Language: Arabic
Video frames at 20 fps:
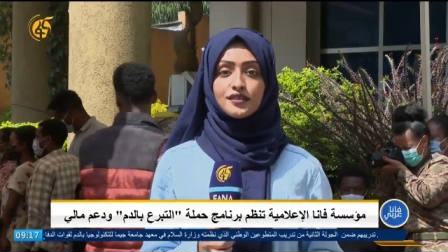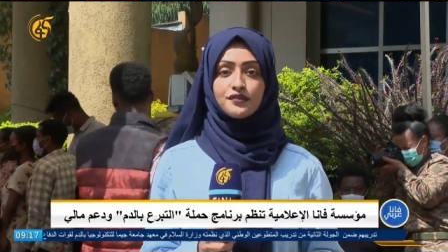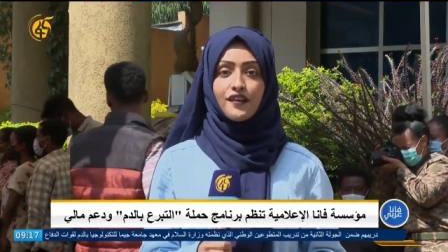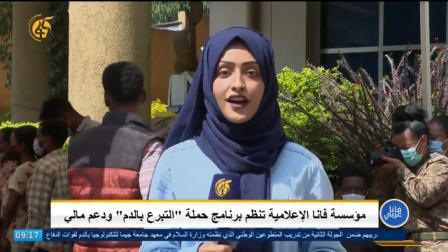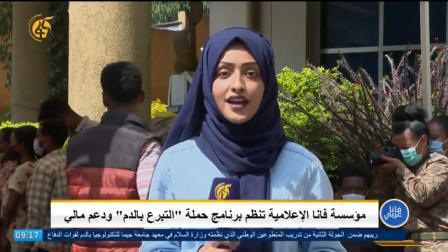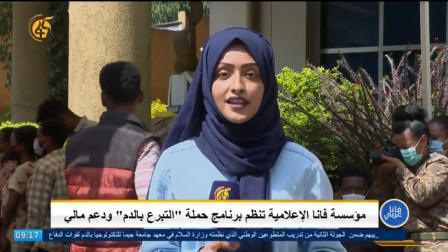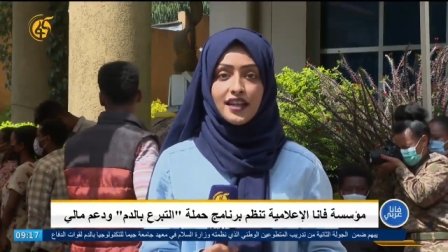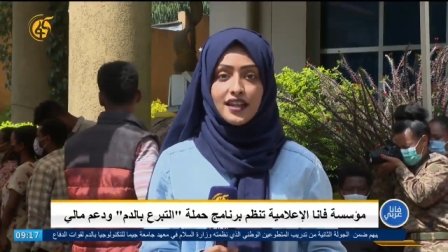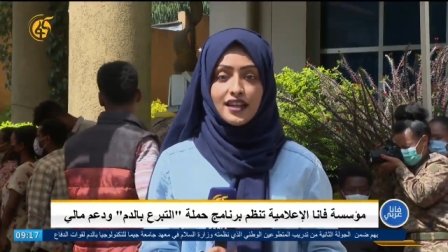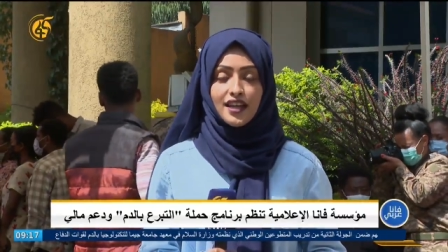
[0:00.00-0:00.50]

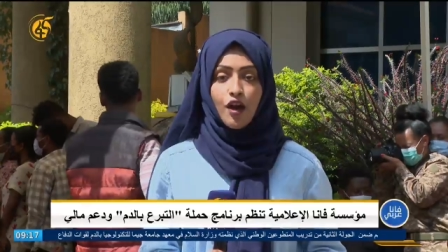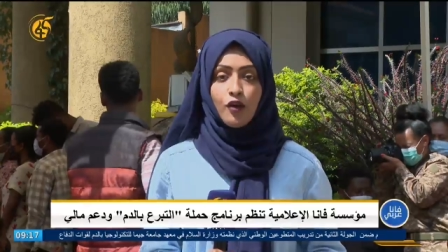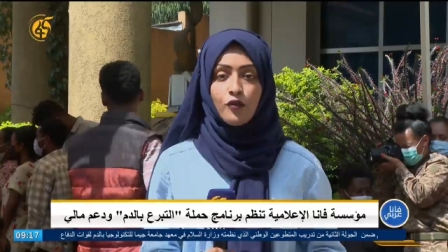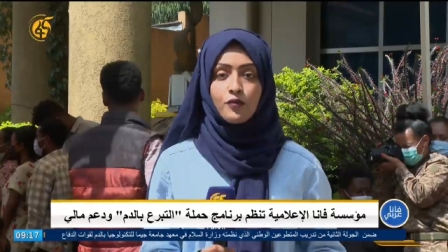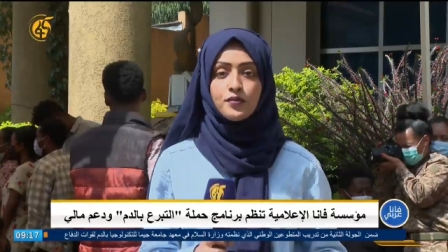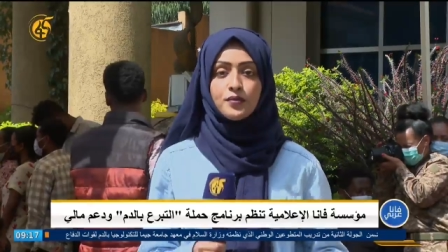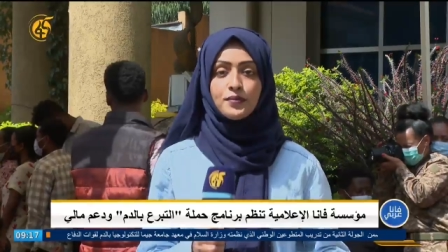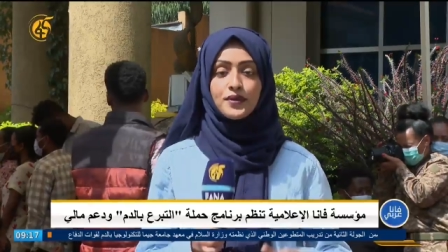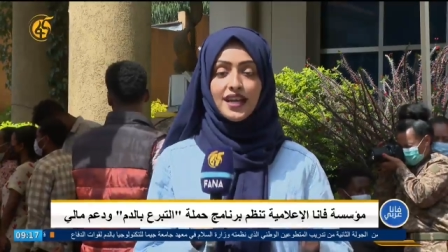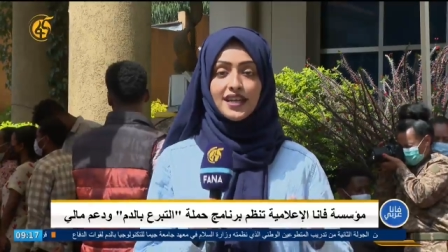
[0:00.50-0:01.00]
فان
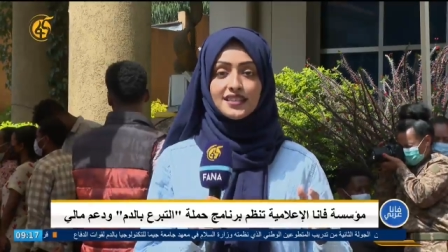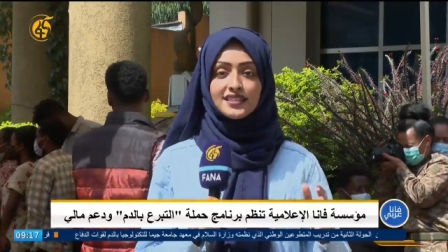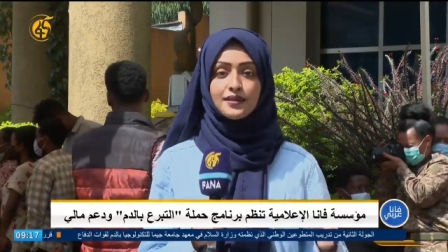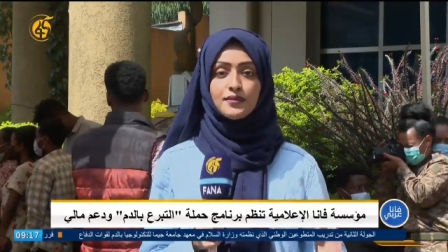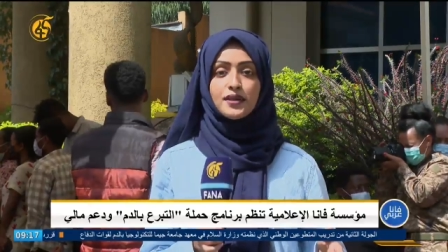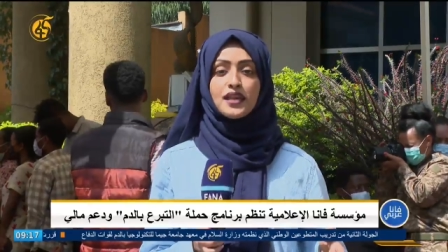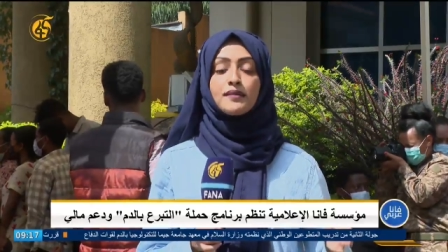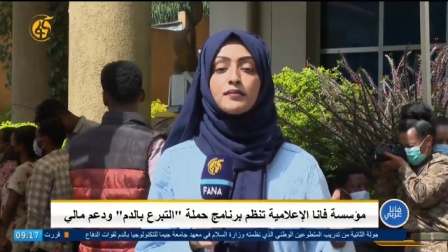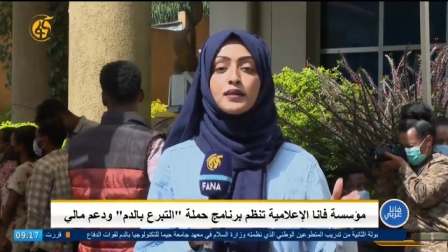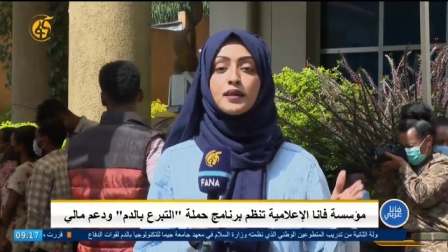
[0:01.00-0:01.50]
اليوم
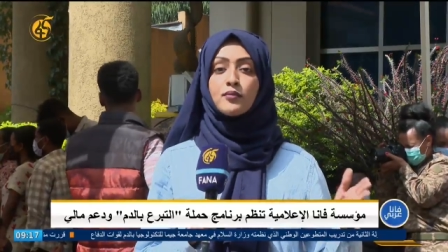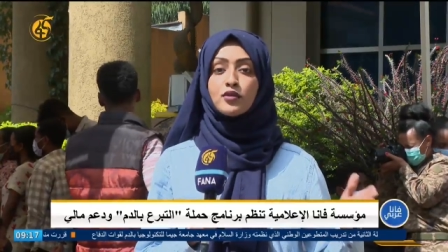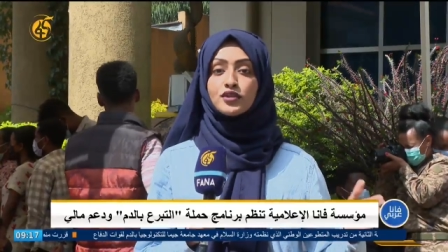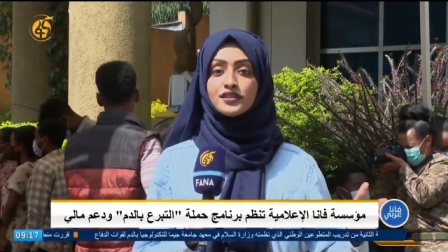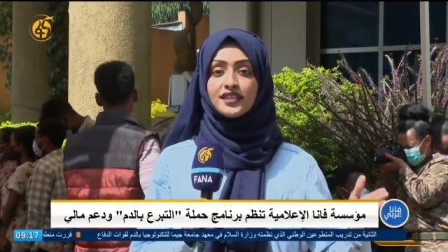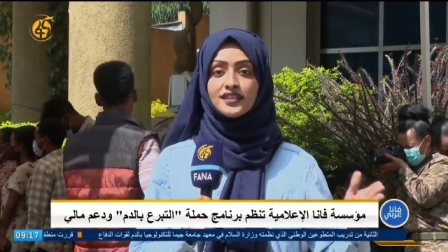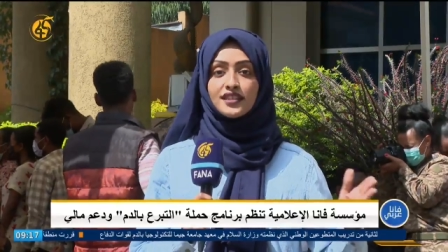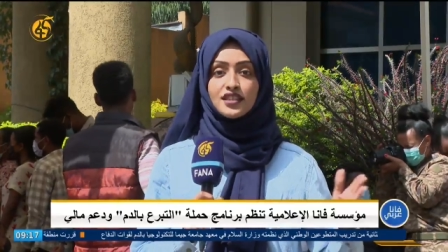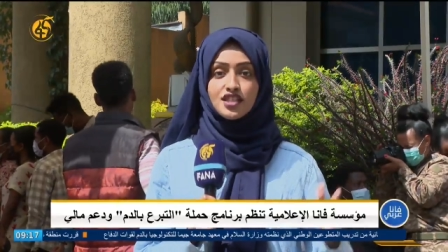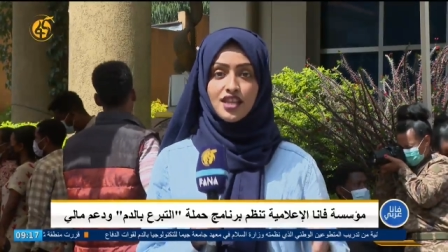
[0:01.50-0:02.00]
براتبهم
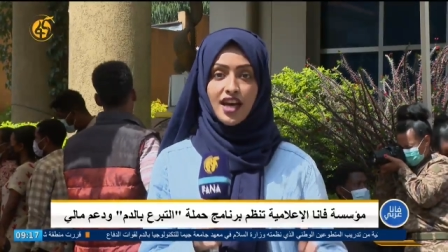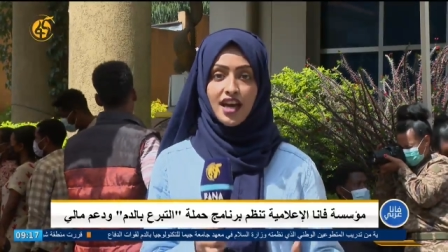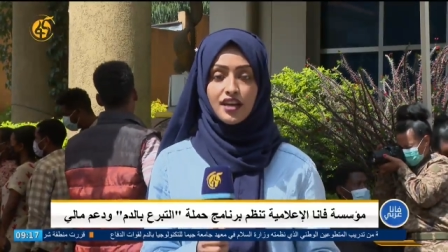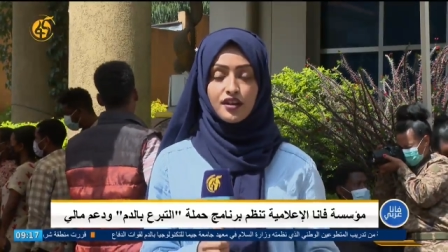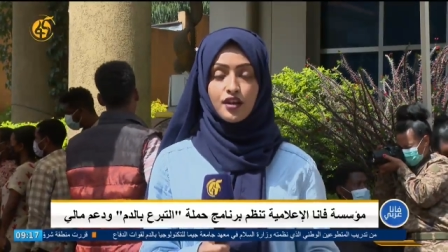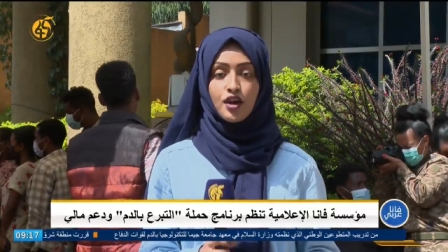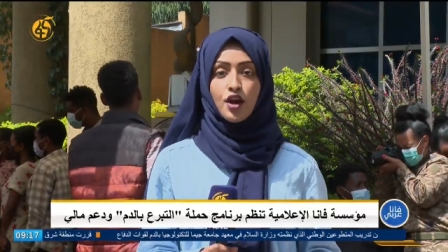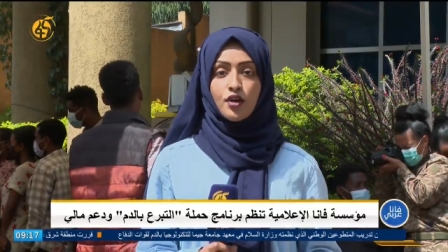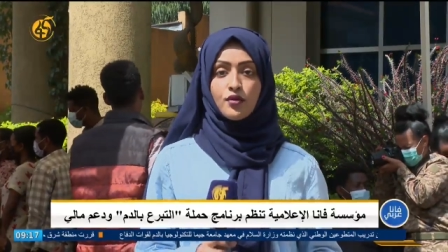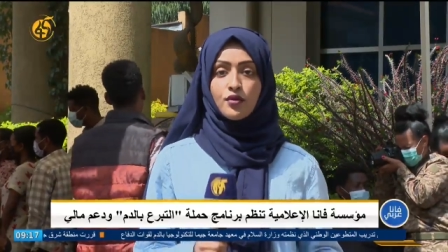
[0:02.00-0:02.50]
لمدة
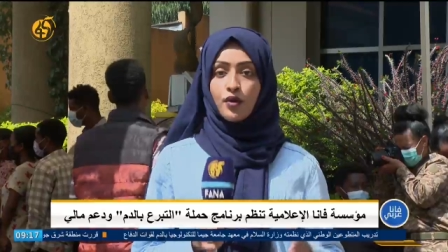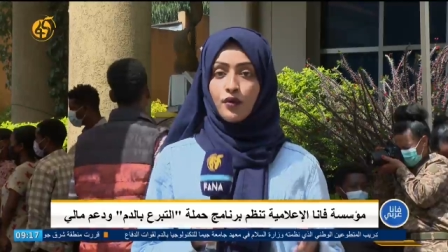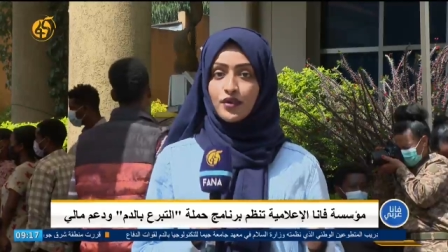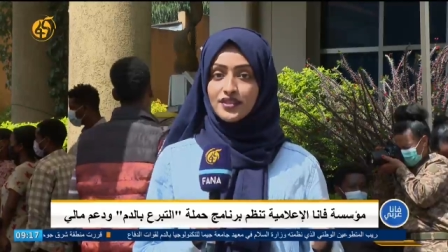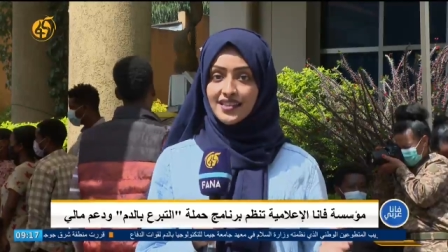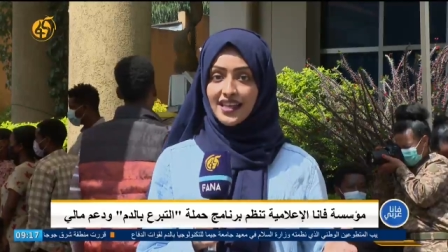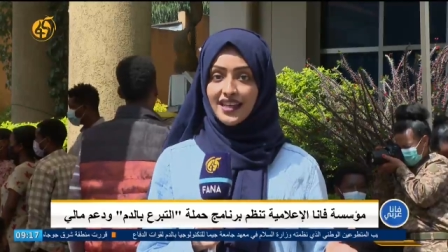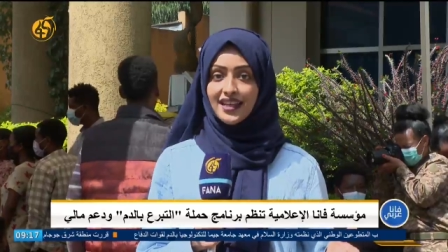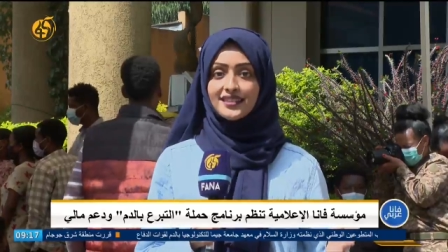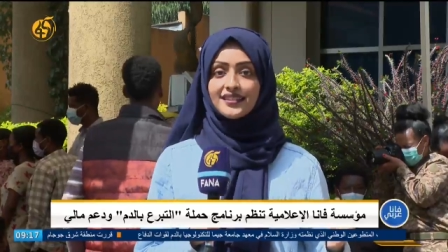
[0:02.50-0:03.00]
شهر
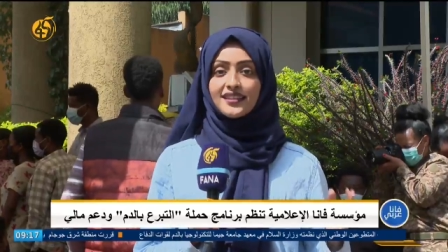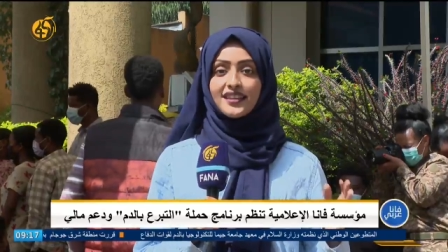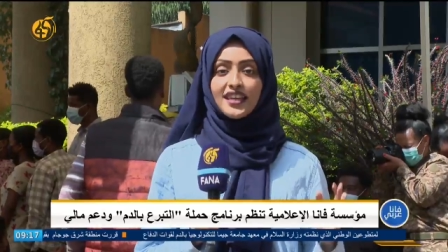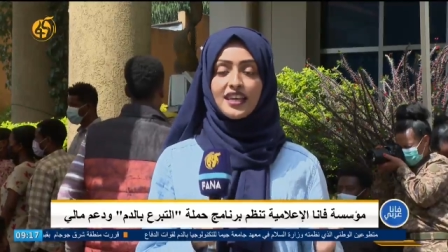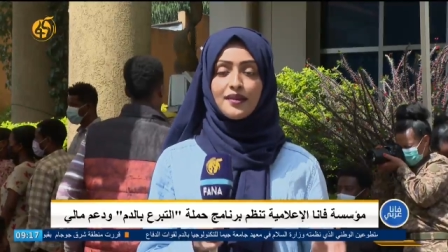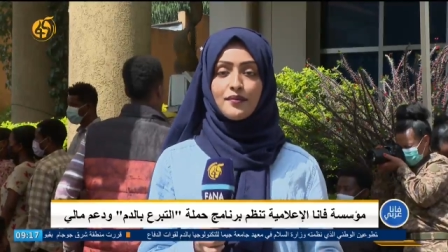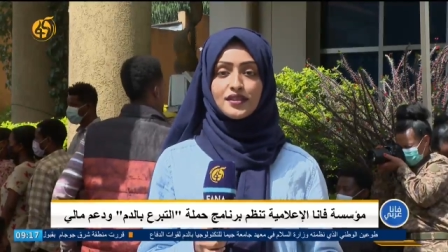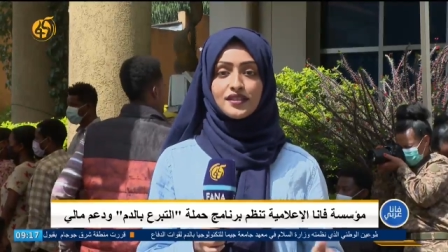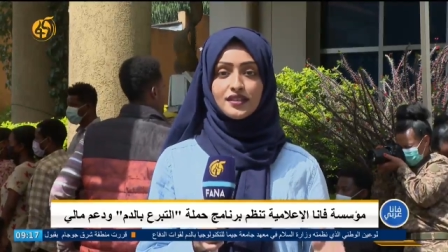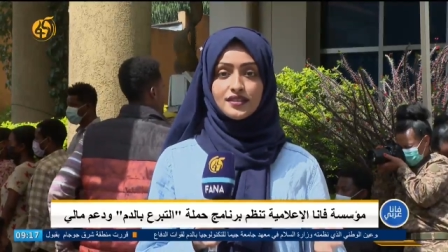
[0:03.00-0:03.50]
ووصلت
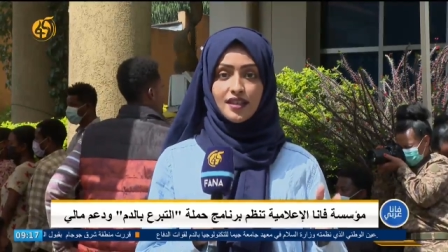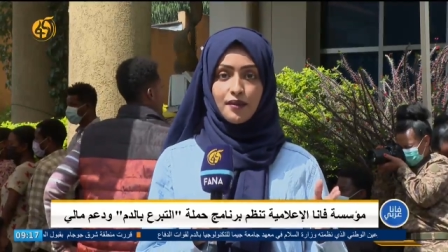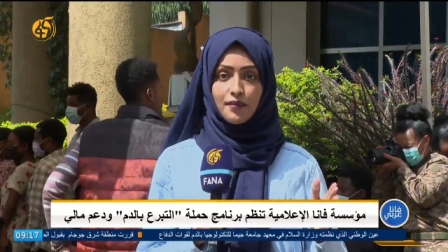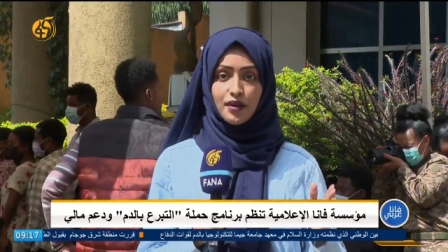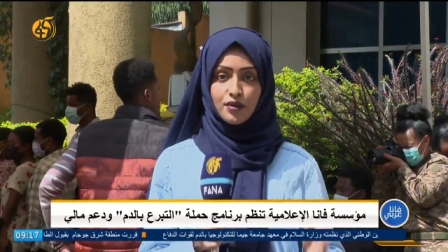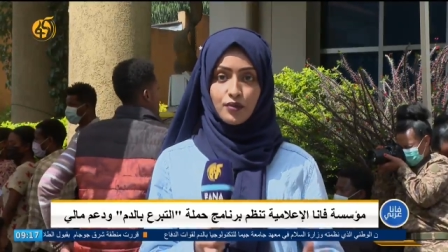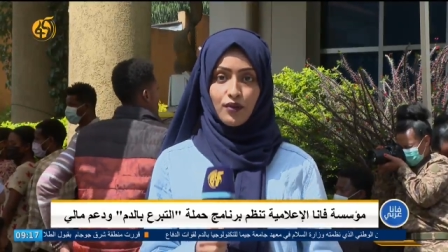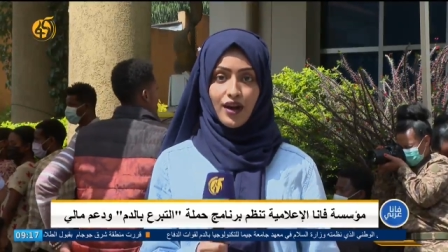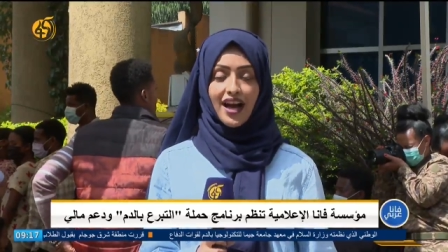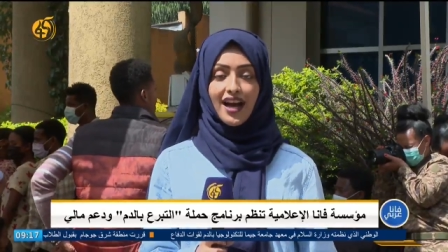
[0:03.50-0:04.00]
قيمة
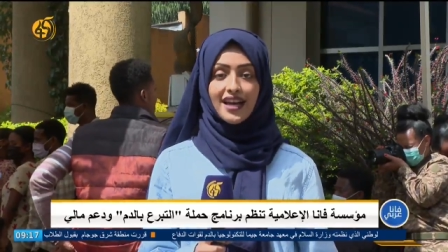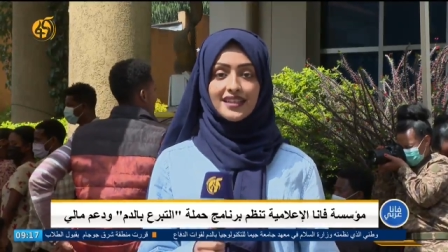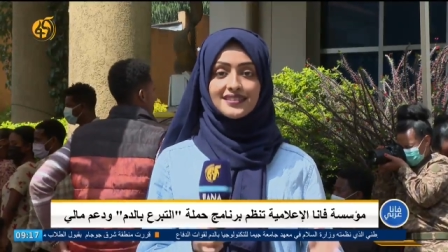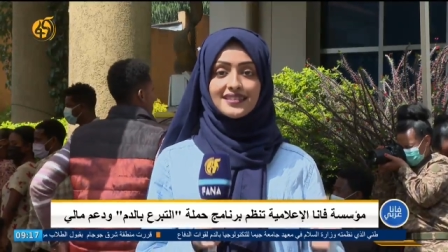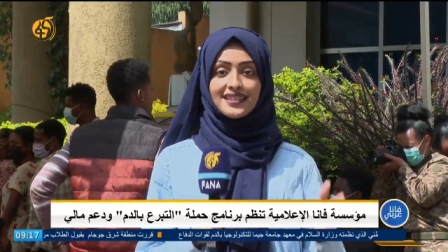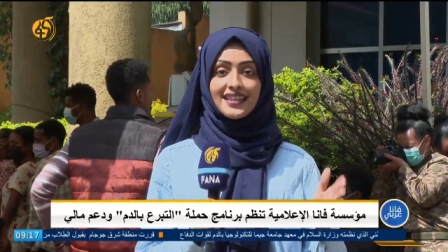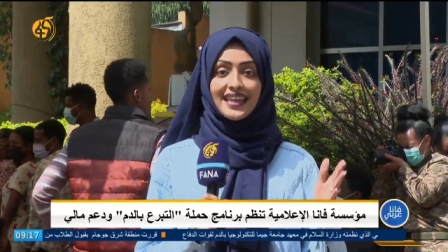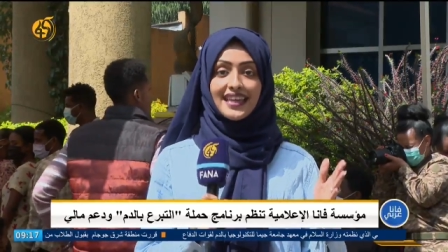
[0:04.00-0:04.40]
التبرعات